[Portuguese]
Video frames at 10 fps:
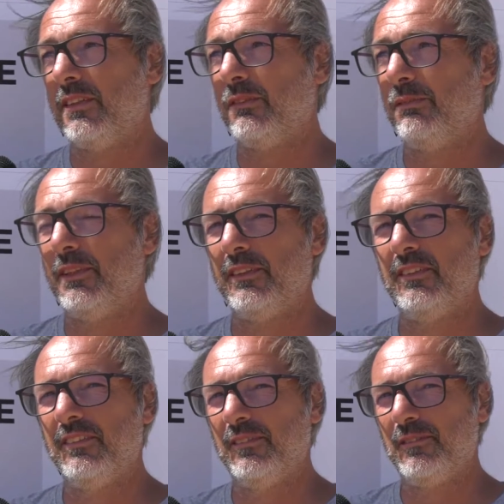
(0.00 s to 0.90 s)
neste
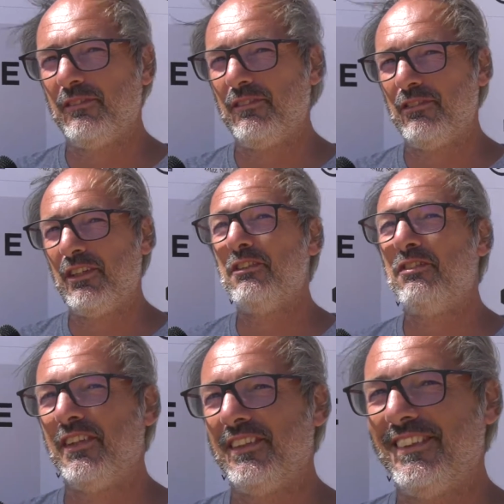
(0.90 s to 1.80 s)
momento, vai na
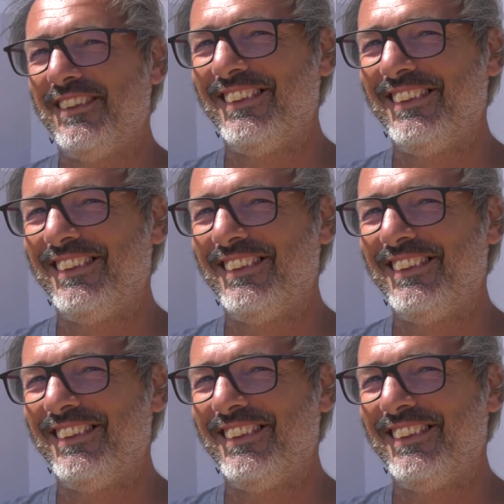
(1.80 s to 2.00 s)
frente.